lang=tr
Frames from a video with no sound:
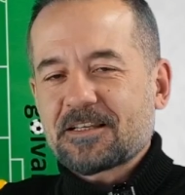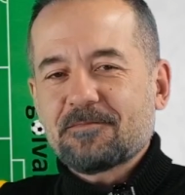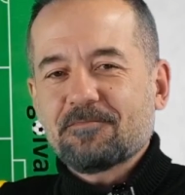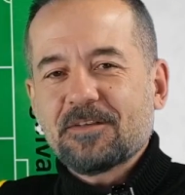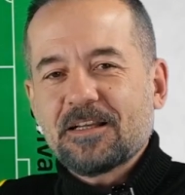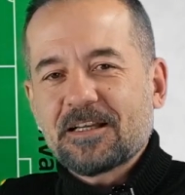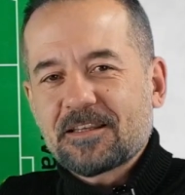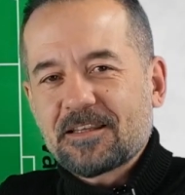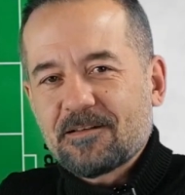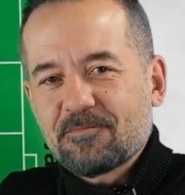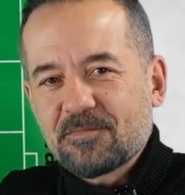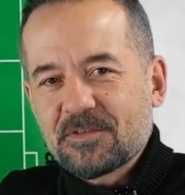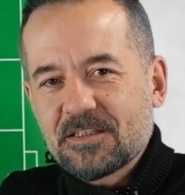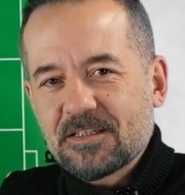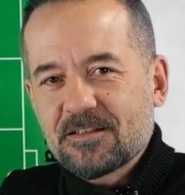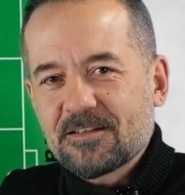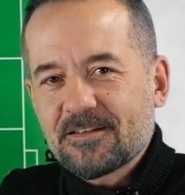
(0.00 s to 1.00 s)
takımlardan
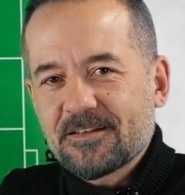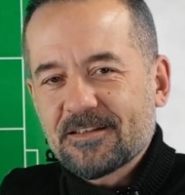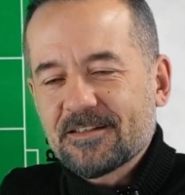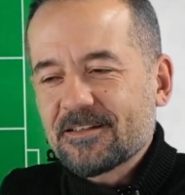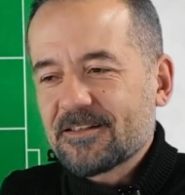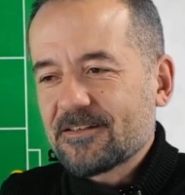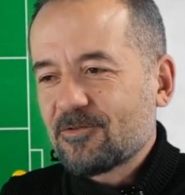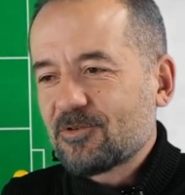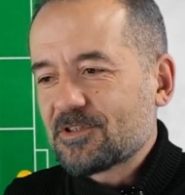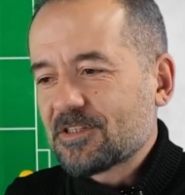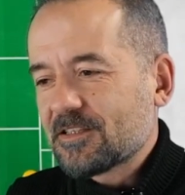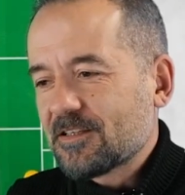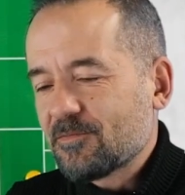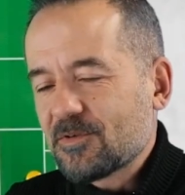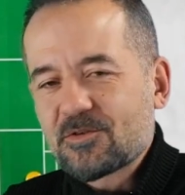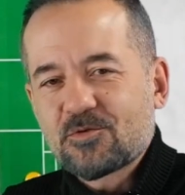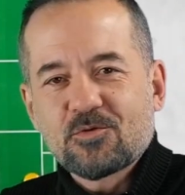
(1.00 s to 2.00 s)
biri. E, hoca
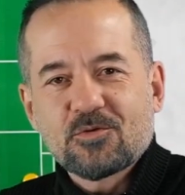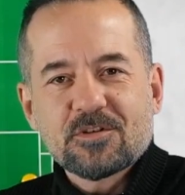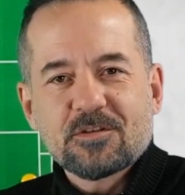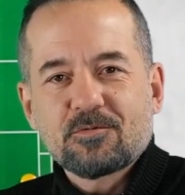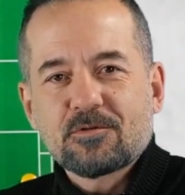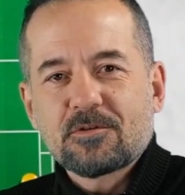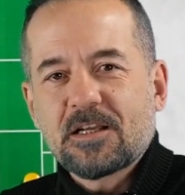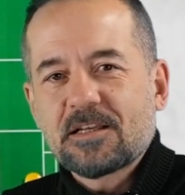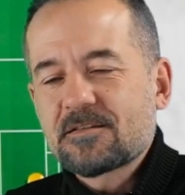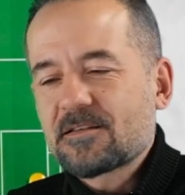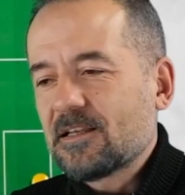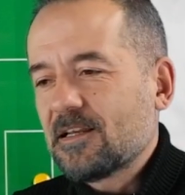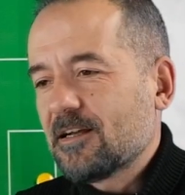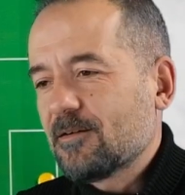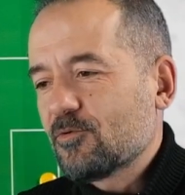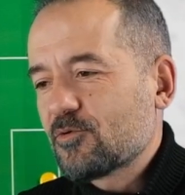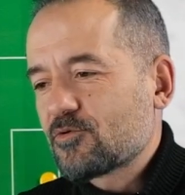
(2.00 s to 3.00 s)
da Mesut Hoca buradan
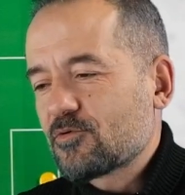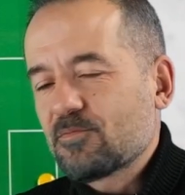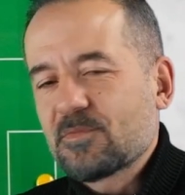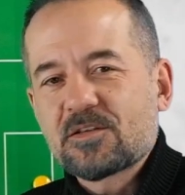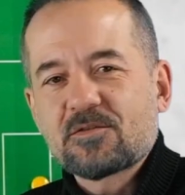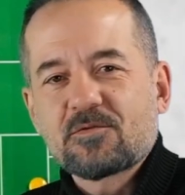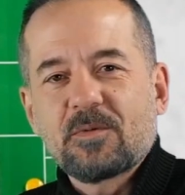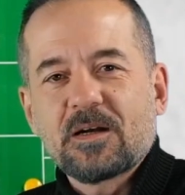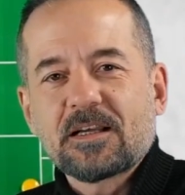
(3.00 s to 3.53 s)
selam olsun Mesut